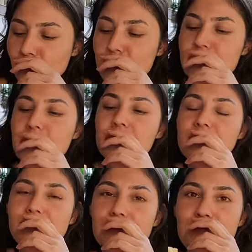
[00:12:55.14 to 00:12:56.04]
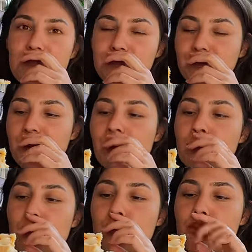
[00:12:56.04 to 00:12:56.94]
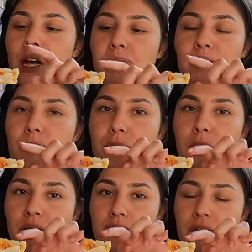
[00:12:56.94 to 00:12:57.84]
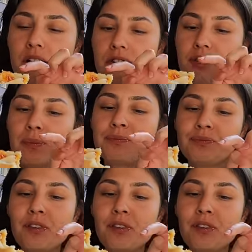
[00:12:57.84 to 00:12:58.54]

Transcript: Bizim bildiğimiz Hmm, çok güzel bir biberli salça